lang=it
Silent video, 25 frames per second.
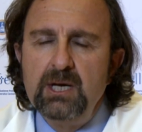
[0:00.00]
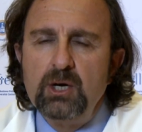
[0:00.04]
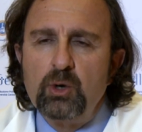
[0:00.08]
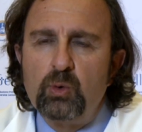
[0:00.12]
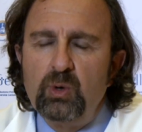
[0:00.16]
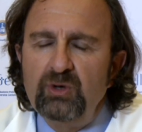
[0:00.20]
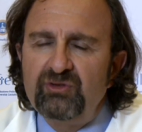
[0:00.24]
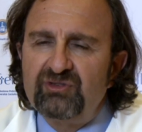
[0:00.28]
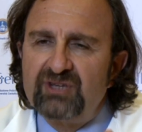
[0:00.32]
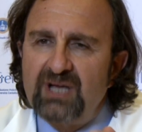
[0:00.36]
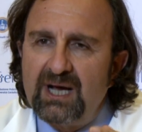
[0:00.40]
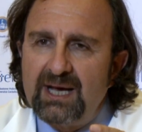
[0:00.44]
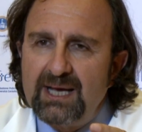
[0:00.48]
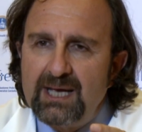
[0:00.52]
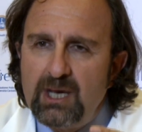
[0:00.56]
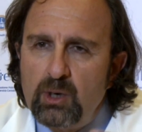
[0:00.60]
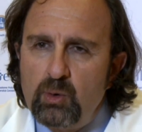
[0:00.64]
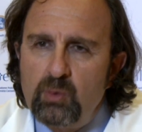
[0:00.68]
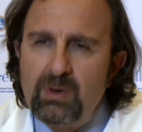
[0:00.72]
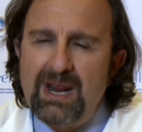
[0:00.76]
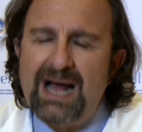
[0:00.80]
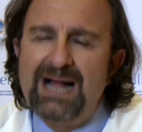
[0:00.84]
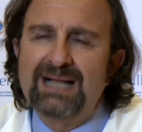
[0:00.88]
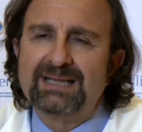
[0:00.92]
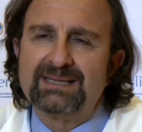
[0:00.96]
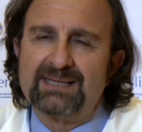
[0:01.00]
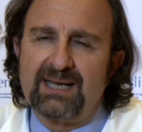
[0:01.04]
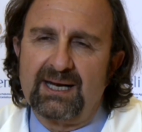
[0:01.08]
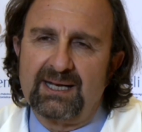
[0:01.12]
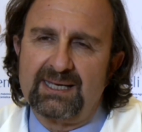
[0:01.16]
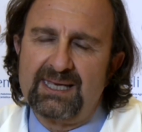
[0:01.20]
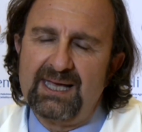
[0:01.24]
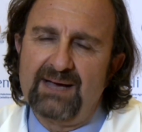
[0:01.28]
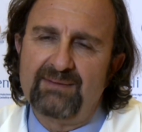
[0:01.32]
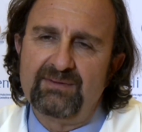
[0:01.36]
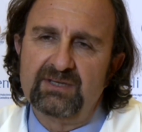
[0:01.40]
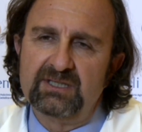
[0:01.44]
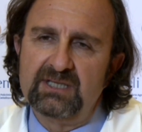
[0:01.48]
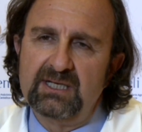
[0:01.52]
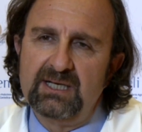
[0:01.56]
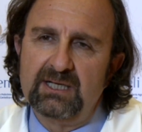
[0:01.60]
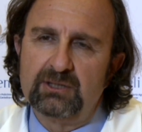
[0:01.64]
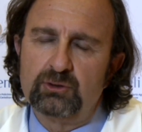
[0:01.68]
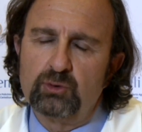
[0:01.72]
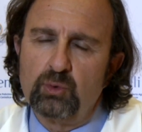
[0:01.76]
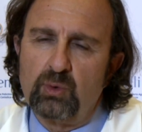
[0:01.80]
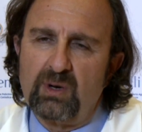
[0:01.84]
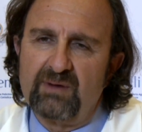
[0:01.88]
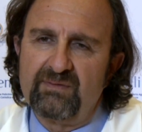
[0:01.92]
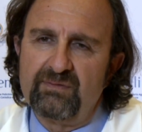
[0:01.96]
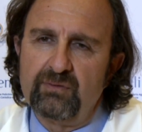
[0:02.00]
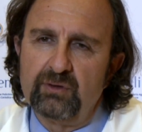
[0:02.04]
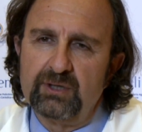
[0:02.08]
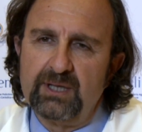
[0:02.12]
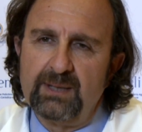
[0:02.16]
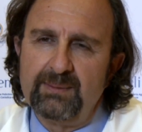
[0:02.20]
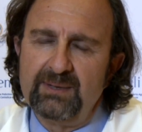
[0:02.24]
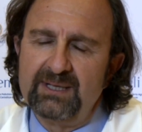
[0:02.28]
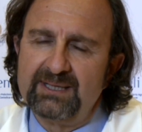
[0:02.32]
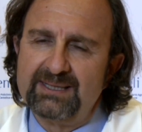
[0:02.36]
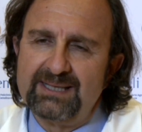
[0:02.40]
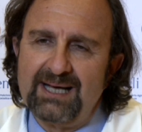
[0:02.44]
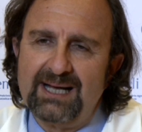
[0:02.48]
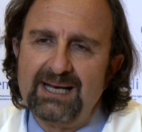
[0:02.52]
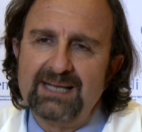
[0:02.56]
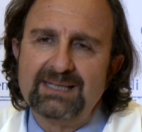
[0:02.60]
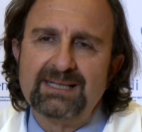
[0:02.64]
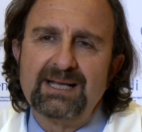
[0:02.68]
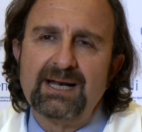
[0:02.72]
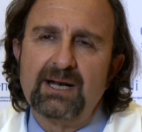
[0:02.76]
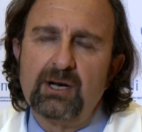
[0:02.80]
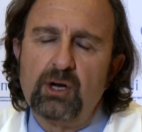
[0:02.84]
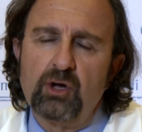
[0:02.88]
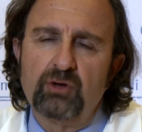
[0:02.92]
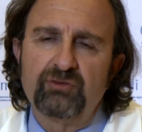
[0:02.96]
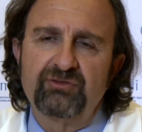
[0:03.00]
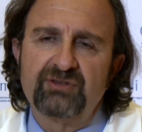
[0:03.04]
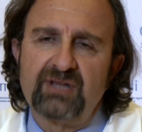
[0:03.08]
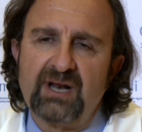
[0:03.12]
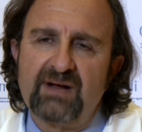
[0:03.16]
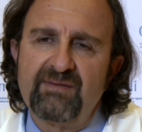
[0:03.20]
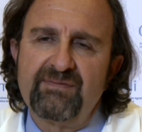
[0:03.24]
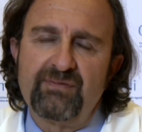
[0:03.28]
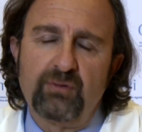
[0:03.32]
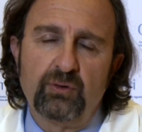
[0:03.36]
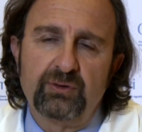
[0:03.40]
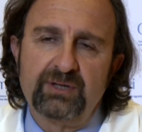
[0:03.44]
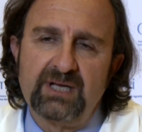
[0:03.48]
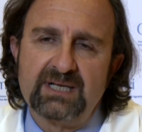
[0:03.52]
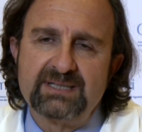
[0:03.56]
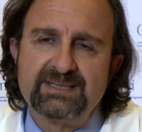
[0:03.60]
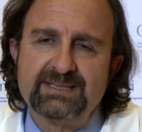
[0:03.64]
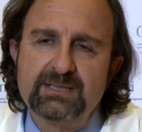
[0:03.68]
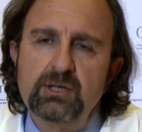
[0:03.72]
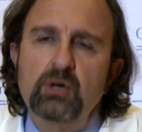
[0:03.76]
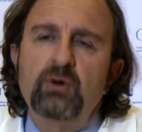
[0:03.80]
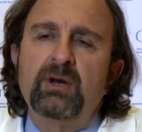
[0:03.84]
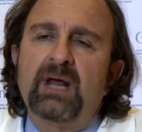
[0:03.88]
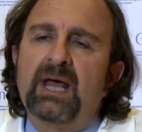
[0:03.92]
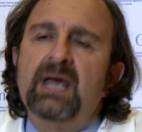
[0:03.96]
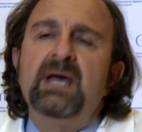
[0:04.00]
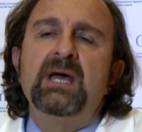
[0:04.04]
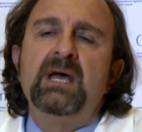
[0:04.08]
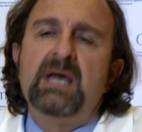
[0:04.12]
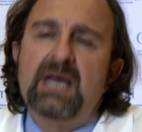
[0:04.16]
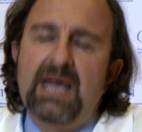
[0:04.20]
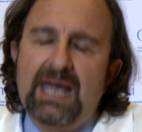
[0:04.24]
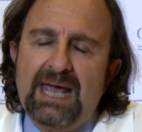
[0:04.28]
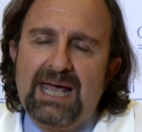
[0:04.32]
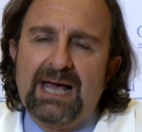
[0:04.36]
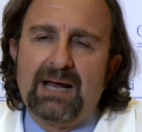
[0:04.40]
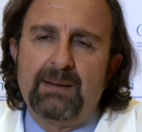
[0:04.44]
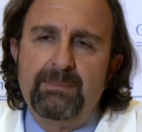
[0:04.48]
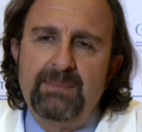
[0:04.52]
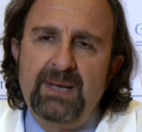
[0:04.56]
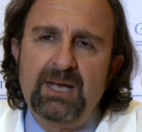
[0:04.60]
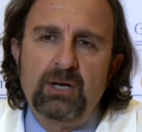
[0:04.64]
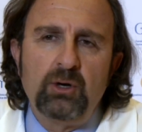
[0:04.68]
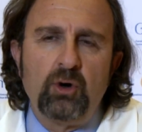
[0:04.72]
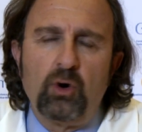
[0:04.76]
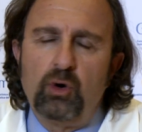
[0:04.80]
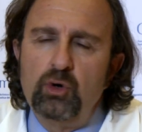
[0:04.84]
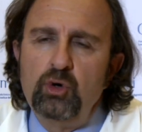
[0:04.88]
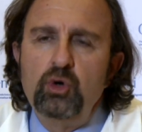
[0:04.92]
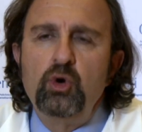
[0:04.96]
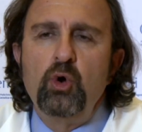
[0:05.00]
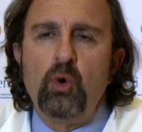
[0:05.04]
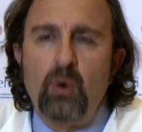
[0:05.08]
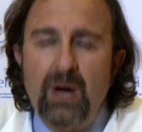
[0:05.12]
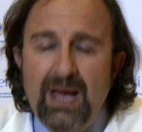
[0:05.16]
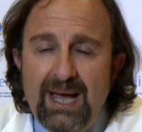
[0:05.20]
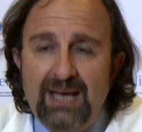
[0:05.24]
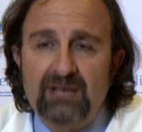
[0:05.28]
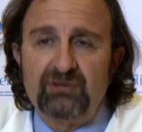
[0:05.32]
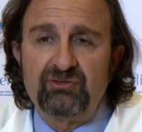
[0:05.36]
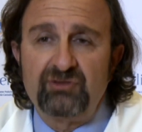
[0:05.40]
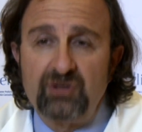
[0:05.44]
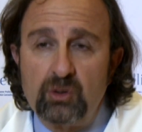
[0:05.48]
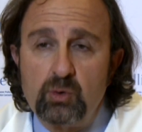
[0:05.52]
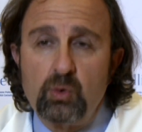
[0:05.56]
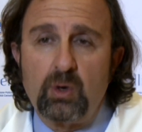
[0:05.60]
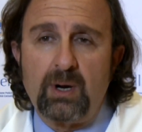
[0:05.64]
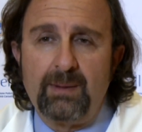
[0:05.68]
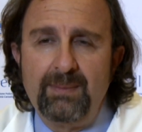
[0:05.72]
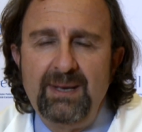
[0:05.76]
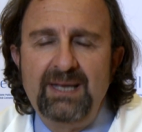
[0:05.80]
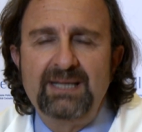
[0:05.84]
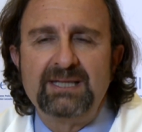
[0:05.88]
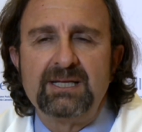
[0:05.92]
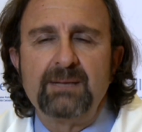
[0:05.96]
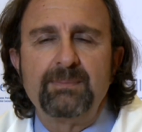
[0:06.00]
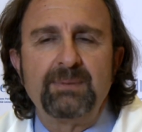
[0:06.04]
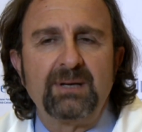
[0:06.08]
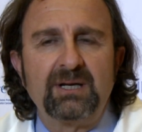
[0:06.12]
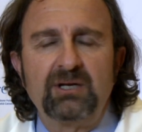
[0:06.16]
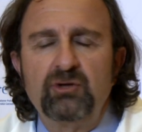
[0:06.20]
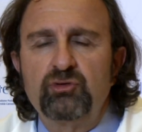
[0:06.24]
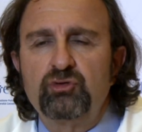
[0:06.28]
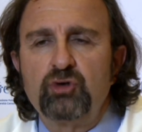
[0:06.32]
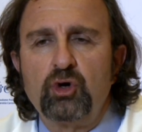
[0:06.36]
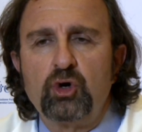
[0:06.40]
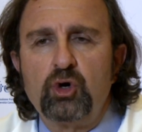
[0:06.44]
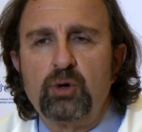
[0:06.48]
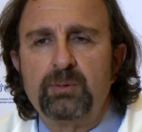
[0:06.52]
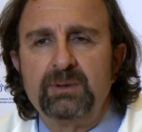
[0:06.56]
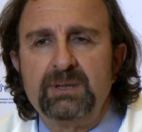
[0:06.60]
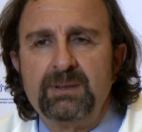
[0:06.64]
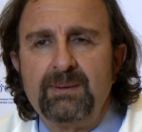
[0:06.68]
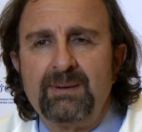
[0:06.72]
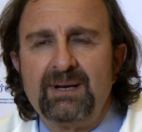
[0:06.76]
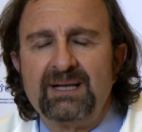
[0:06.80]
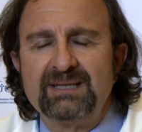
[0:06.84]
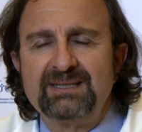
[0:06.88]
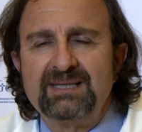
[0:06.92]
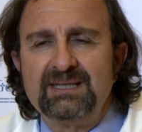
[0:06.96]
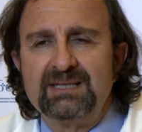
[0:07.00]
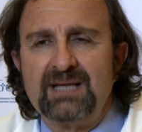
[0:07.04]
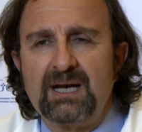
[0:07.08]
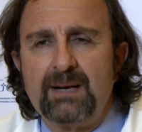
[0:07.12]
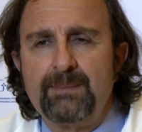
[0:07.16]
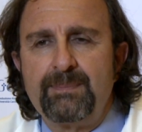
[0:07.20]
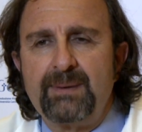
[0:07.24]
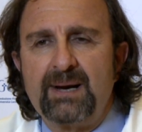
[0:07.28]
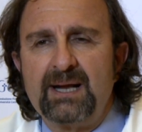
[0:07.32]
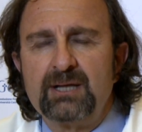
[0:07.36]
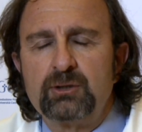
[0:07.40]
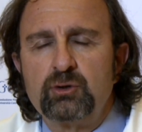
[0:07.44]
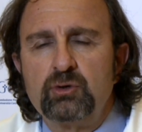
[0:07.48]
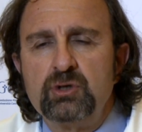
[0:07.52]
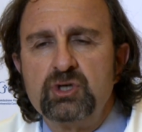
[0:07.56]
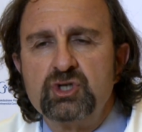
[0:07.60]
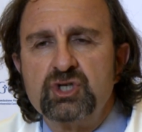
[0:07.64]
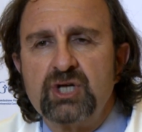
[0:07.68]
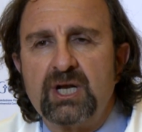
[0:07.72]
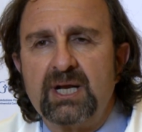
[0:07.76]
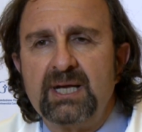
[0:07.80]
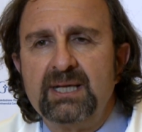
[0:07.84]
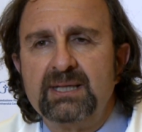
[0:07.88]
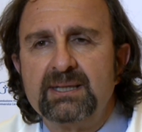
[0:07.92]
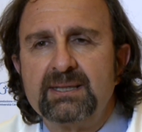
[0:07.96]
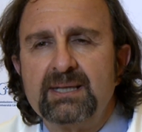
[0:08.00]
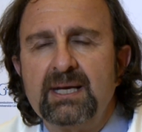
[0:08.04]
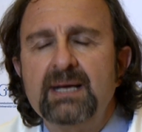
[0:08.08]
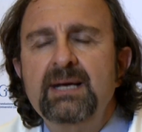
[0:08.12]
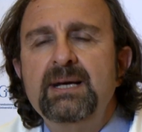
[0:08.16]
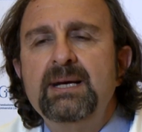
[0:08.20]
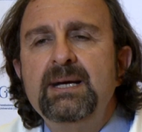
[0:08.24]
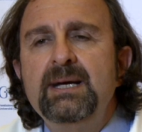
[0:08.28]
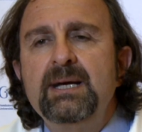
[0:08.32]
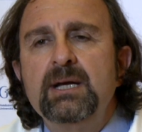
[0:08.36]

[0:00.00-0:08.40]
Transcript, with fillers: questa è un'altra chiave di lettura fondamentale della nostra fondazione e almeno lo è sicuramente per chi si occupa di malattie dell'apparato digerente.